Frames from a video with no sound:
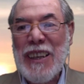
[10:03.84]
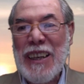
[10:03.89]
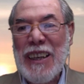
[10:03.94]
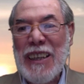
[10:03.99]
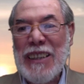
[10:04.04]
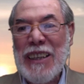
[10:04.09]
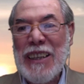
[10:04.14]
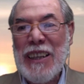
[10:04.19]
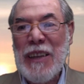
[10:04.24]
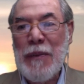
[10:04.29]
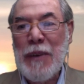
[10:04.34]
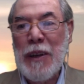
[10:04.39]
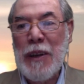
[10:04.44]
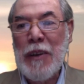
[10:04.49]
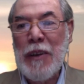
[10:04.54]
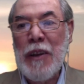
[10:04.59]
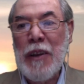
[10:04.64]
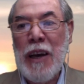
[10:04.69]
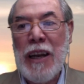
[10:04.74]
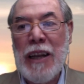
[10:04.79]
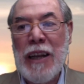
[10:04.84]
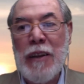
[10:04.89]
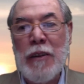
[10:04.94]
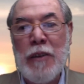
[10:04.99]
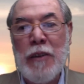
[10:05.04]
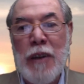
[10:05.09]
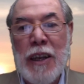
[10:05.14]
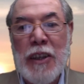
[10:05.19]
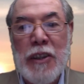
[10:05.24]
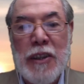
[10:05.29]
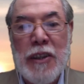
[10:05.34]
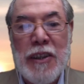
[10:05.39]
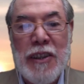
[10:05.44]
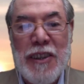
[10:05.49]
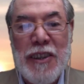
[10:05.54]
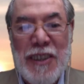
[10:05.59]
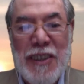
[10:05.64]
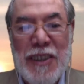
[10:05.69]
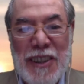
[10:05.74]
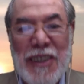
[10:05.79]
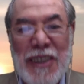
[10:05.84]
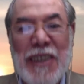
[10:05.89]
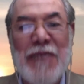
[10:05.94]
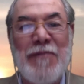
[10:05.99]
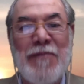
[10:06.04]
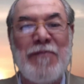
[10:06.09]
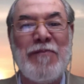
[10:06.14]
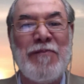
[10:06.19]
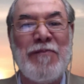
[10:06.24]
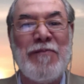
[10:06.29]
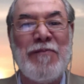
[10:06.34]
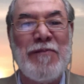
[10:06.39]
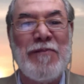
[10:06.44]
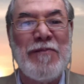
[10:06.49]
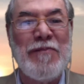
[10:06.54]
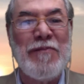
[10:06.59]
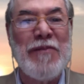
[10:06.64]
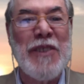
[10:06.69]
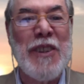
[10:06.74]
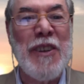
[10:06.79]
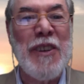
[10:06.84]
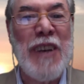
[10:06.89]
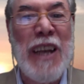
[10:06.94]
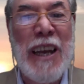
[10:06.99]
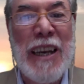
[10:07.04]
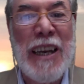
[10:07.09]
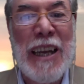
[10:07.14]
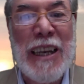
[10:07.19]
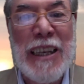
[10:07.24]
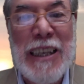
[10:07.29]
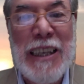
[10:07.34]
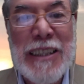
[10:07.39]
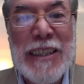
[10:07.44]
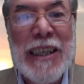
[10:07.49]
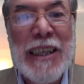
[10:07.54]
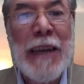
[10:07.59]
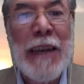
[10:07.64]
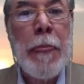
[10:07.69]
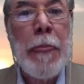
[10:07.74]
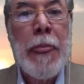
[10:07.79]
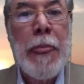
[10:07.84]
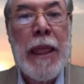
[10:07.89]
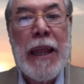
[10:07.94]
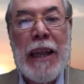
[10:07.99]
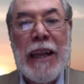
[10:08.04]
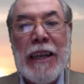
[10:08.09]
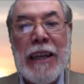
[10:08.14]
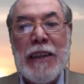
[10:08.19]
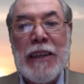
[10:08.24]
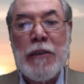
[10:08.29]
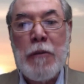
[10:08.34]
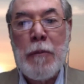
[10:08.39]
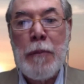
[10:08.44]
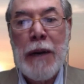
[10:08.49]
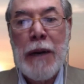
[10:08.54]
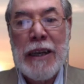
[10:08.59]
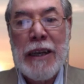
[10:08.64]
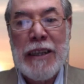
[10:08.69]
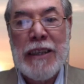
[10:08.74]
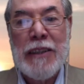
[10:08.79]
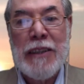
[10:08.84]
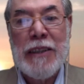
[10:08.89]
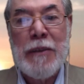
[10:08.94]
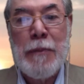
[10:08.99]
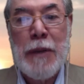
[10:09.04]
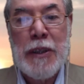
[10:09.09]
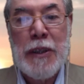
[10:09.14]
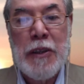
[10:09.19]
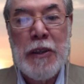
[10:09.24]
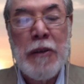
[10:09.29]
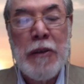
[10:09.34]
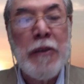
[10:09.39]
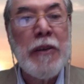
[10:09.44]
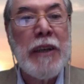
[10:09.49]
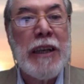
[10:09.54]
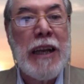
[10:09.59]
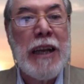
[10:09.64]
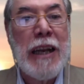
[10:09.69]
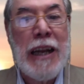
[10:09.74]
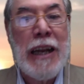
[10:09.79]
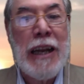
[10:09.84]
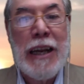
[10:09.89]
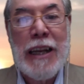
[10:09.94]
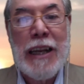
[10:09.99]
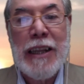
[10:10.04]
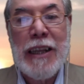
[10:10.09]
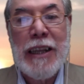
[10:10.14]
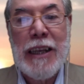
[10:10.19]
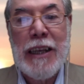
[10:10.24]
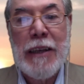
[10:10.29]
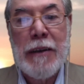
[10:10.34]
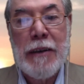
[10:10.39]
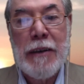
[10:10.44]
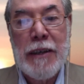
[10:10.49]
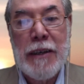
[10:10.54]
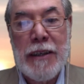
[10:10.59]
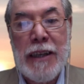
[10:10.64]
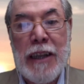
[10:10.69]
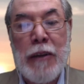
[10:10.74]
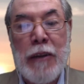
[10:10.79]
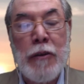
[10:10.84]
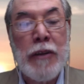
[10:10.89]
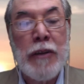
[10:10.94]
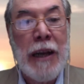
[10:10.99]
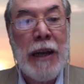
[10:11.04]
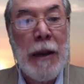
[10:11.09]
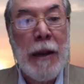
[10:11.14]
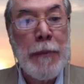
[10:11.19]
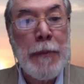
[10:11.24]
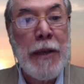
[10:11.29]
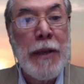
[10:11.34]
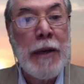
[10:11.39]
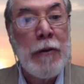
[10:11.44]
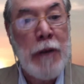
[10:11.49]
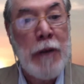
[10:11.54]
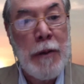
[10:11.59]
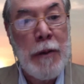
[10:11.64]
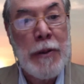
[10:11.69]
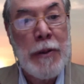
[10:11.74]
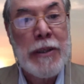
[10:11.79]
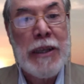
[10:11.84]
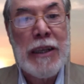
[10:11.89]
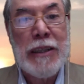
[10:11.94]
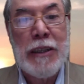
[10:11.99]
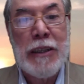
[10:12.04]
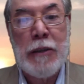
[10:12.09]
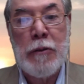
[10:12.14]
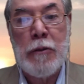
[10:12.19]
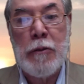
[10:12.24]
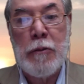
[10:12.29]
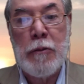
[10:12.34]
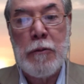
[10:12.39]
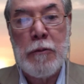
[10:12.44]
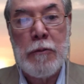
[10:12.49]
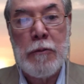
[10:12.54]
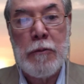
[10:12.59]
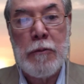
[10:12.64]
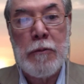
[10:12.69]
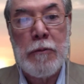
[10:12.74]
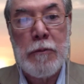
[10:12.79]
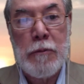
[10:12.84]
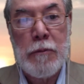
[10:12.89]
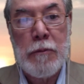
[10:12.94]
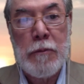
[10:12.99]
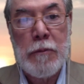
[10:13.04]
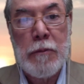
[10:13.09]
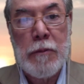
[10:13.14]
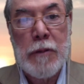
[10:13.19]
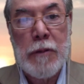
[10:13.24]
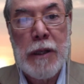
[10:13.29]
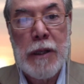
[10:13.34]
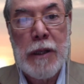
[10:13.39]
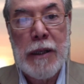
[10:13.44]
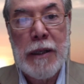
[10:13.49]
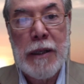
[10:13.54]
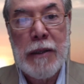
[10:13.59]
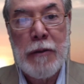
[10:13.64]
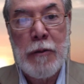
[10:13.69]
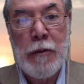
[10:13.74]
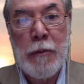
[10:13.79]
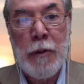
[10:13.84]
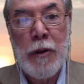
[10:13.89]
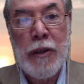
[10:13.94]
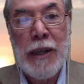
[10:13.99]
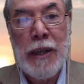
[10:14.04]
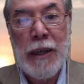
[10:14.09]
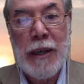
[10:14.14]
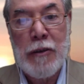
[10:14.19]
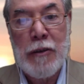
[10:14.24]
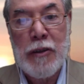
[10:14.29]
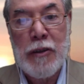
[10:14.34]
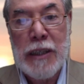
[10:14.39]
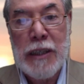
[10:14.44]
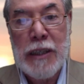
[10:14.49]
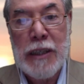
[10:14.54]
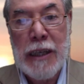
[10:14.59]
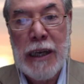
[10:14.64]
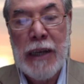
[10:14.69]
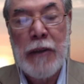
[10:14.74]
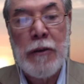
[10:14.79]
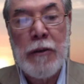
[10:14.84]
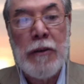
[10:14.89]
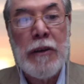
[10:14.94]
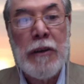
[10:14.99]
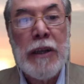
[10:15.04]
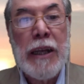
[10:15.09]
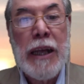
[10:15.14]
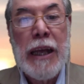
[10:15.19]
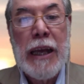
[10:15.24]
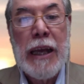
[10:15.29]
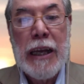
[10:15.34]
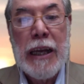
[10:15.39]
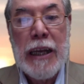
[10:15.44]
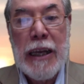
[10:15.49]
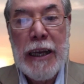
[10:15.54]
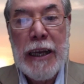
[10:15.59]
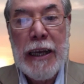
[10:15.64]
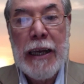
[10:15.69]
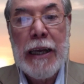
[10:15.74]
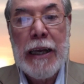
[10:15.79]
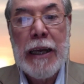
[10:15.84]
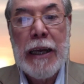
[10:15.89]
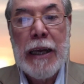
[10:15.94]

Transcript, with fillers: Le pido a la doctora Juliana Guisa su participación en el área de radioterapia, una vez que ha sido un eh, tumor diagnosticado. Eh,